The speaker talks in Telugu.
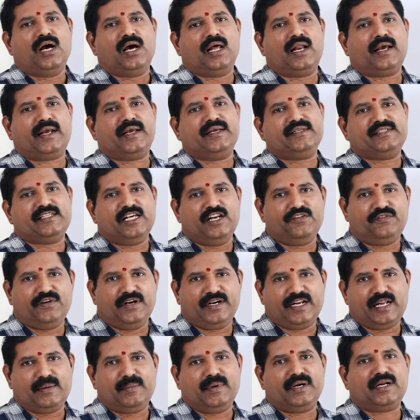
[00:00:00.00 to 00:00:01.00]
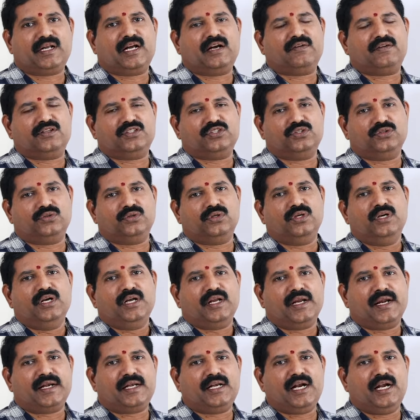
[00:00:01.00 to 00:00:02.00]
అలాగే సెల్ఫ్ రిటైర్మెంట్ కావచ్చు
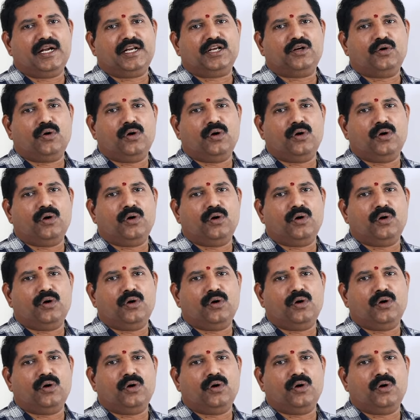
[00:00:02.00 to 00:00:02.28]
ఇట్లాంటి